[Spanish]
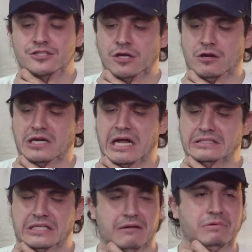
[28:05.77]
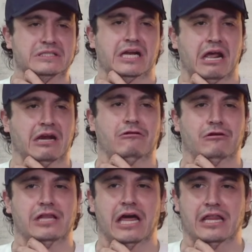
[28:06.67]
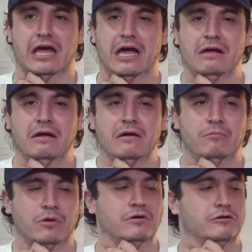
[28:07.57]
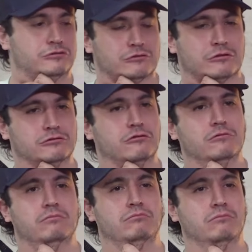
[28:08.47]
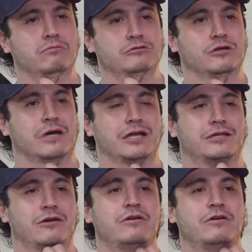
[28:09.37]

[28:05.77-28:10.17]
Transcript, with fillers: Sonia pues, eh, siempre será recordada. Aquí puedes recargar. aquí tenemos